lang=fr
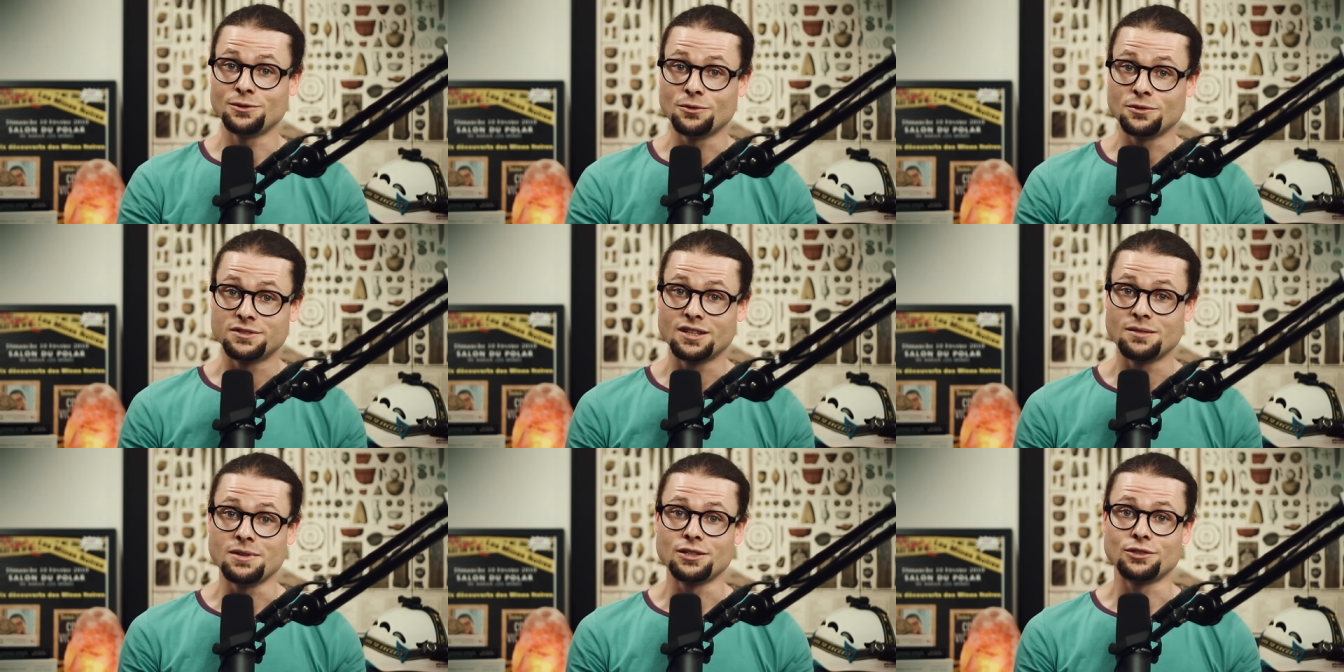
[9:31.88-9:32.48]
de
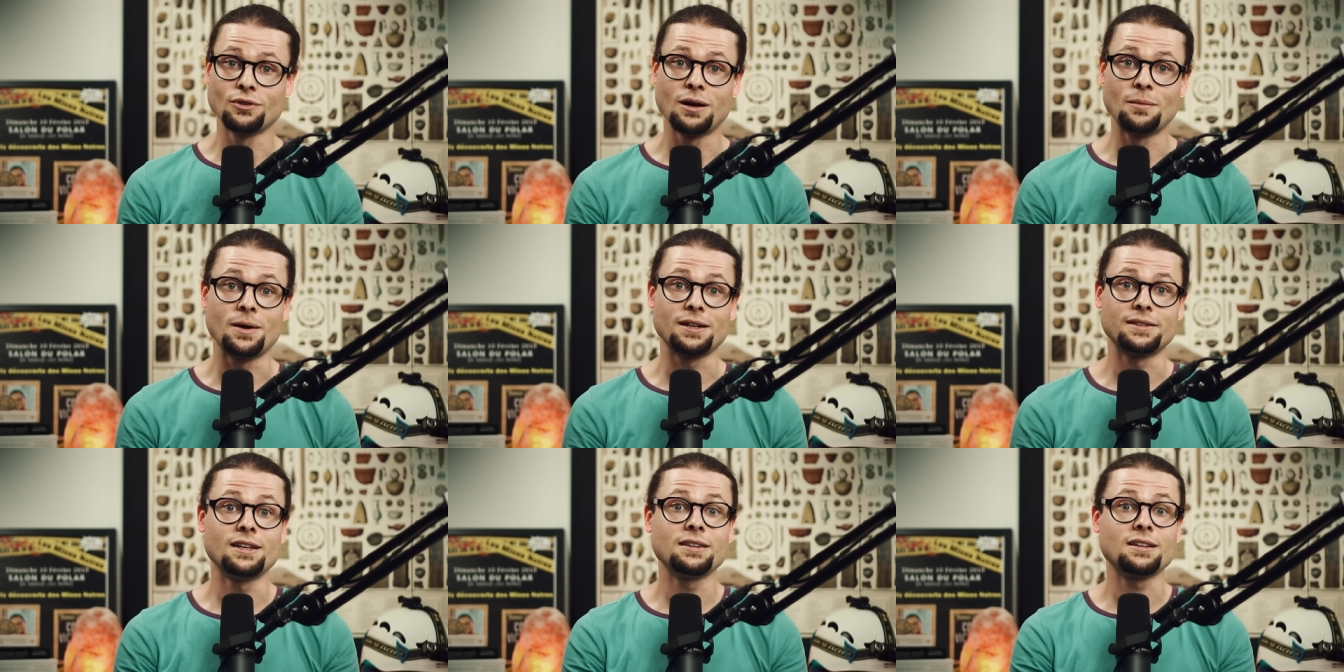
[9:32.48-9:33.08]
ces maisons
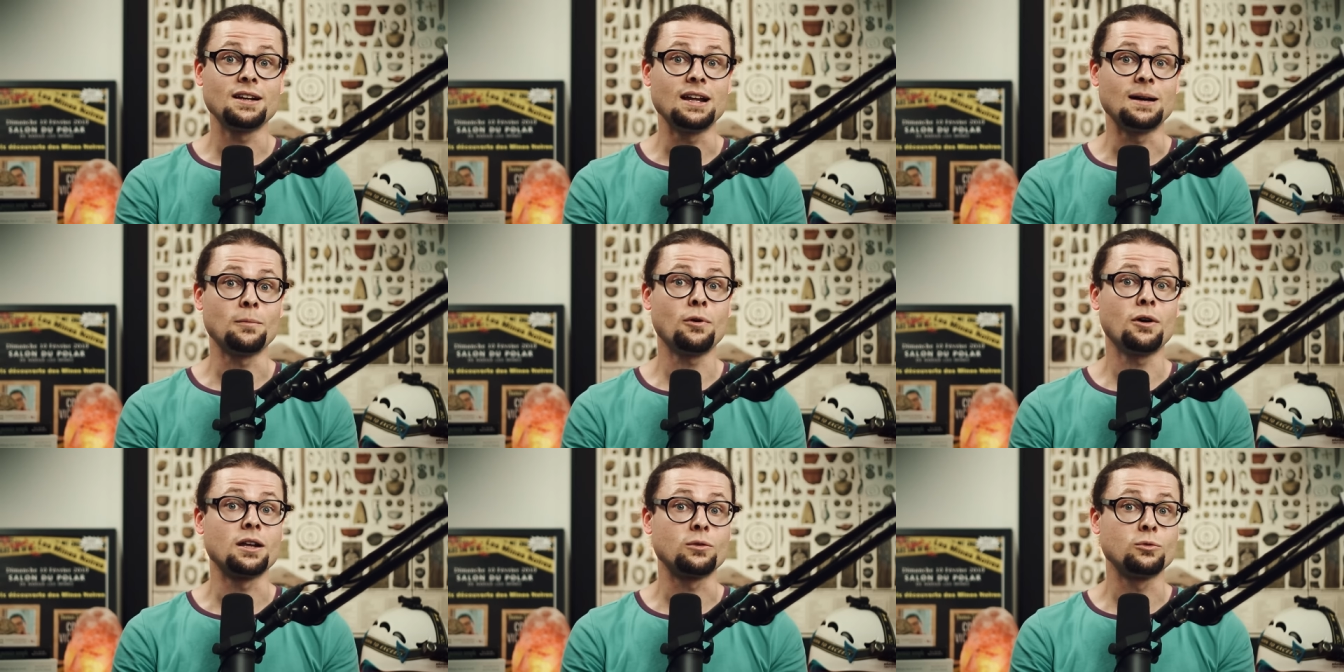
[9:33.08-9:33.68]
appartiennent
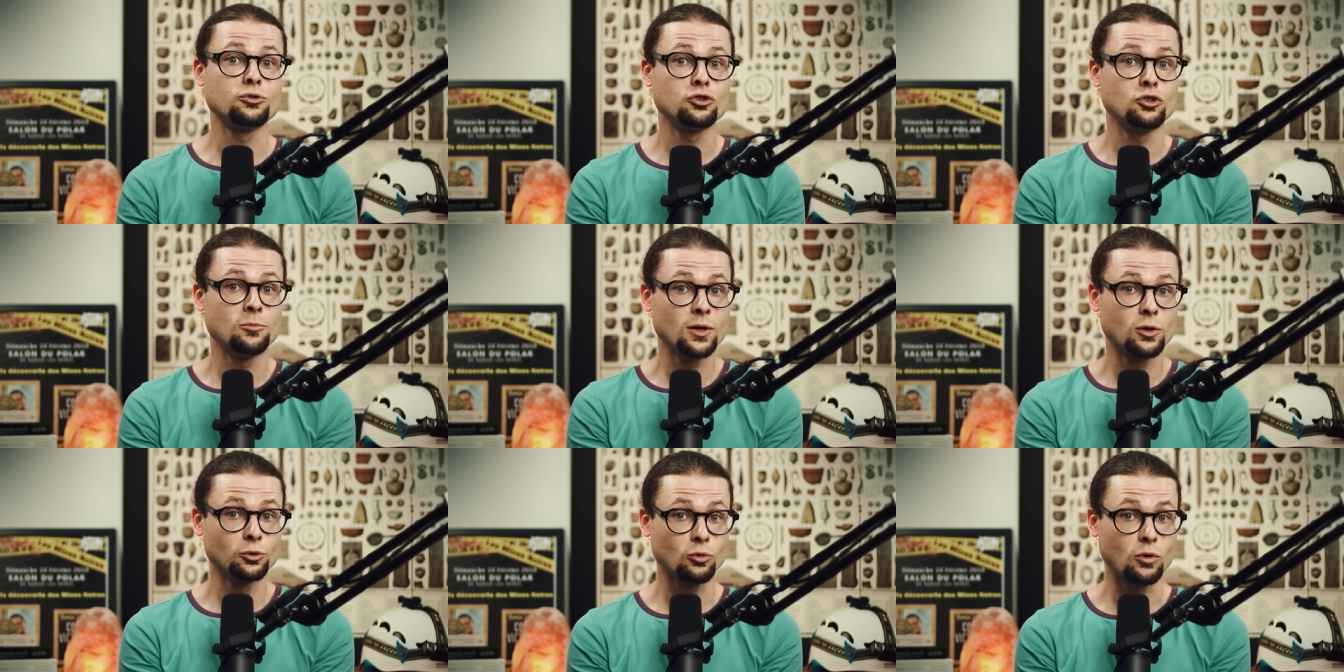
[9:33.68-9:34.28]
clairement à la couche
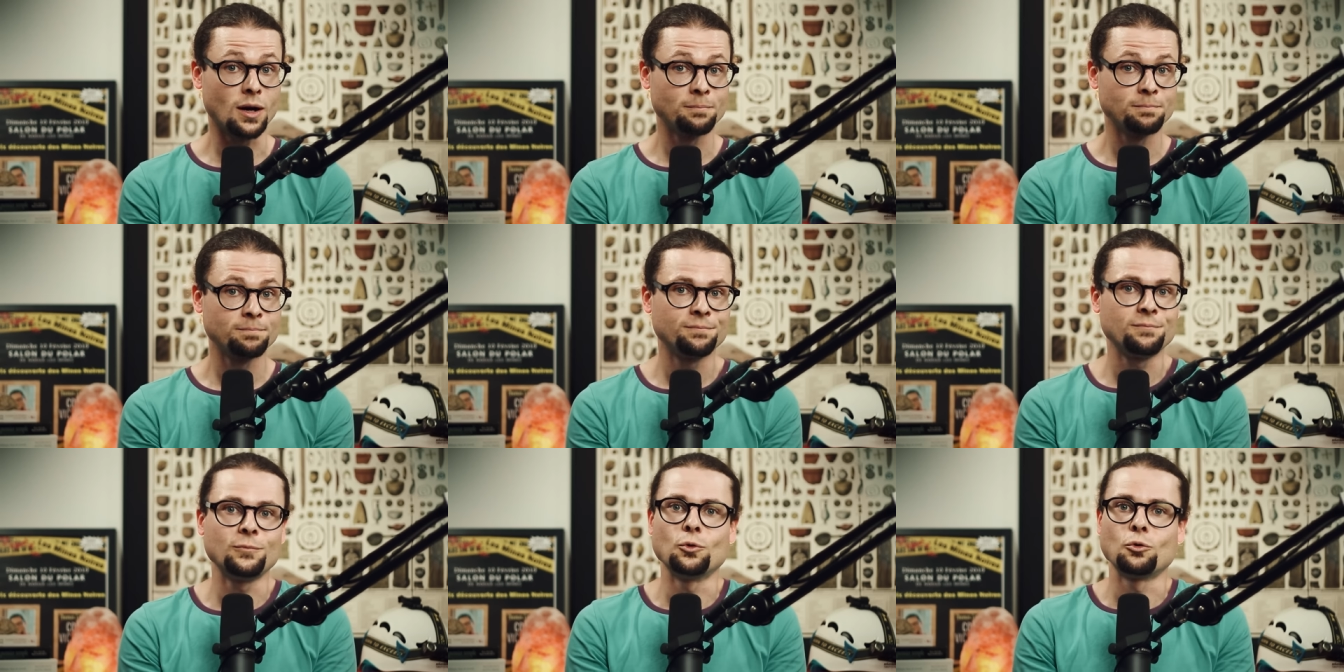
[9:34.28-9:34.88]
numéro 3.
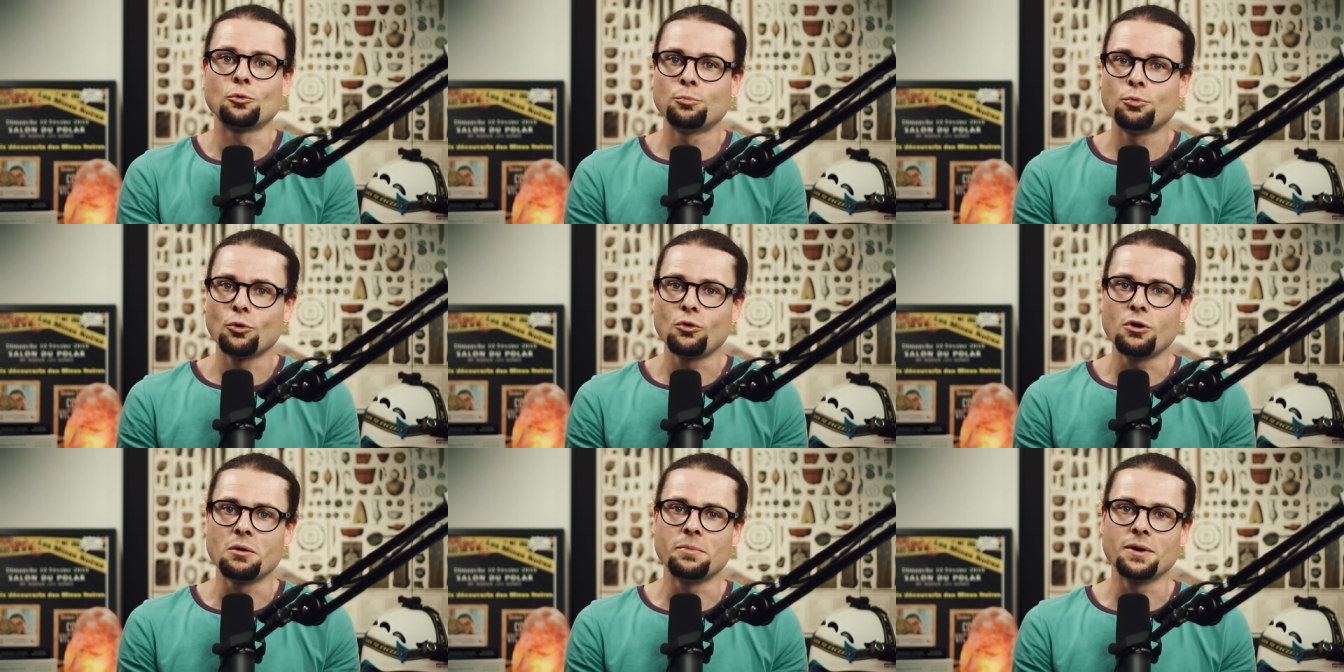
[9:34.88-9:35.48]
Donc
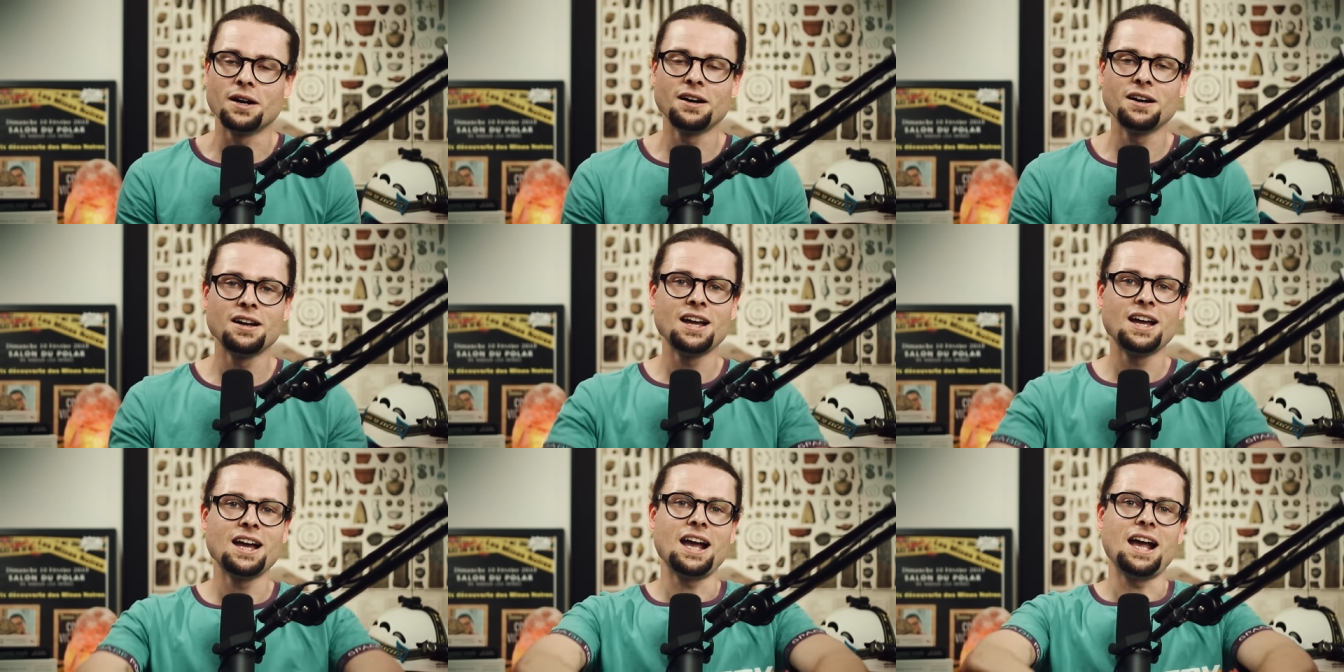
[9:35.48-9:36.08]
pourquoi pas
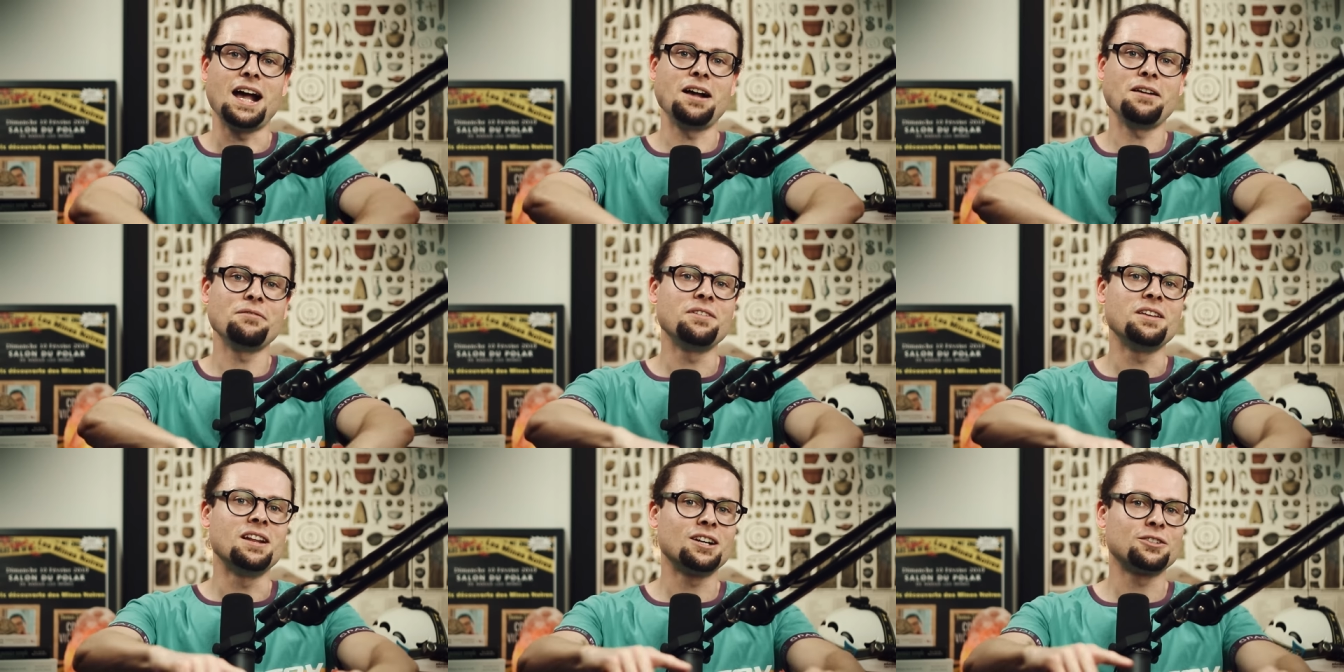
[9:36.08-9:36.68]
un
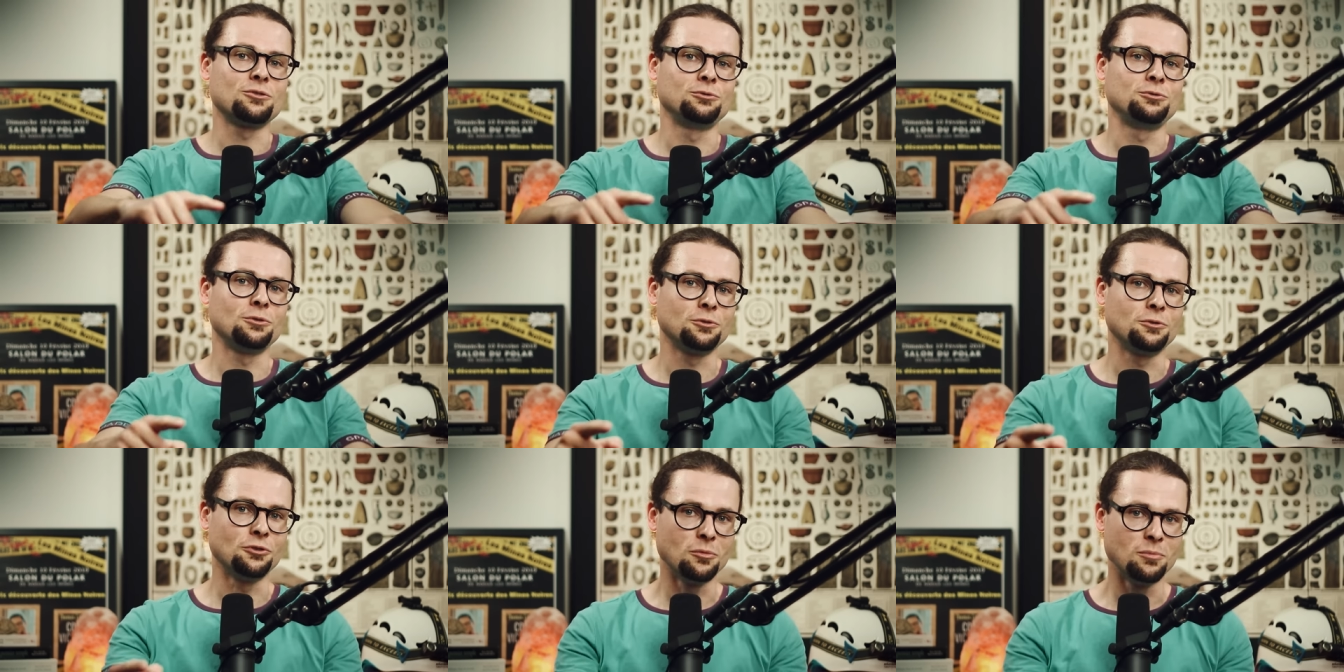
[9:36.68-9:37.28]
village
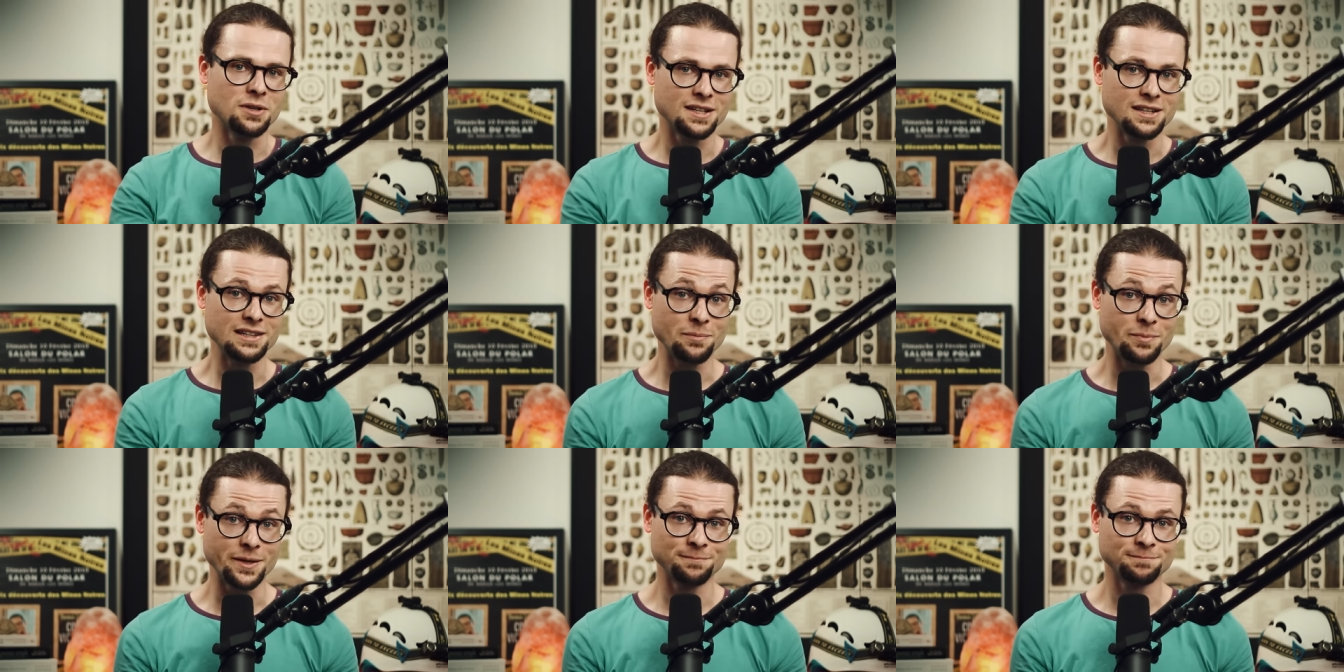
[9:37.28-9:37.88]
autour de Gobekli
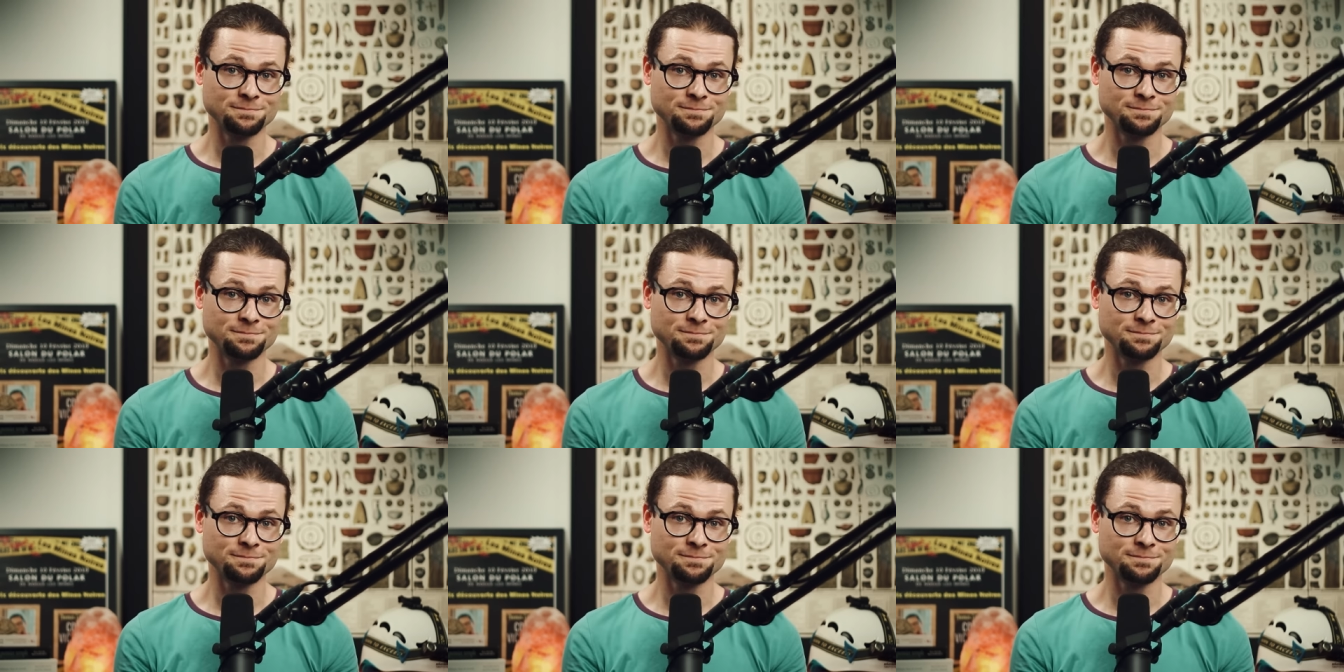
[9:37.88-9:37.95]
Tepe